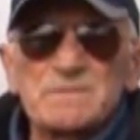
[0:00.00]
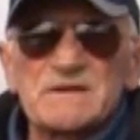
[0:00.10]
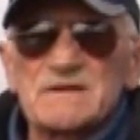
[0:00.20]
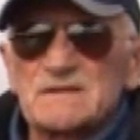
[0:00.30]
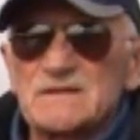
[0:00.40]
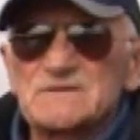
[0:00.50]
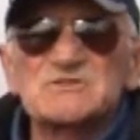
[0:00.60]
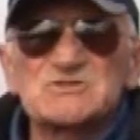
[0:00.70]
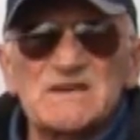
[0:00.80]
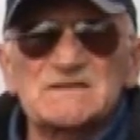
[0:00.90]
per le
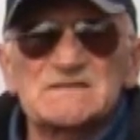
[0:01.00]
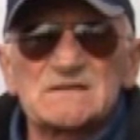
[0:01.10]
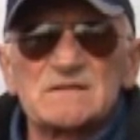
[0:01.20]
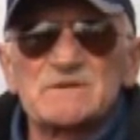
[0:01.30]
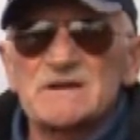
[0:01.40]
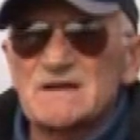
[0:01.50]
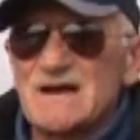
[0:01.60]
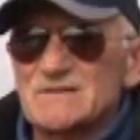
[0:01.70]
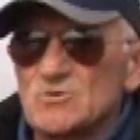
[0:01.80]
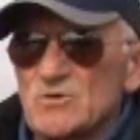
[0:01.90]
esigenze del
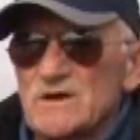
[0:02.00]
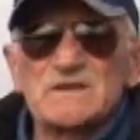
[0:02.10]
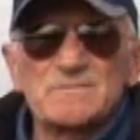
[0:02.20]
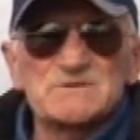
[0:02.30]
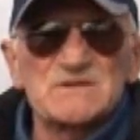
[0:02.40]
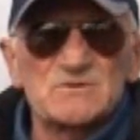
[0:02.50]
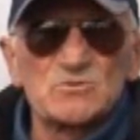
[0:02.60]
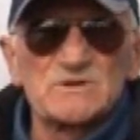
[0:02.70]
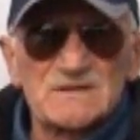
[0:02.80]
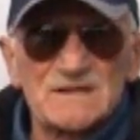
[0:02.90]
mercato e dei pescatori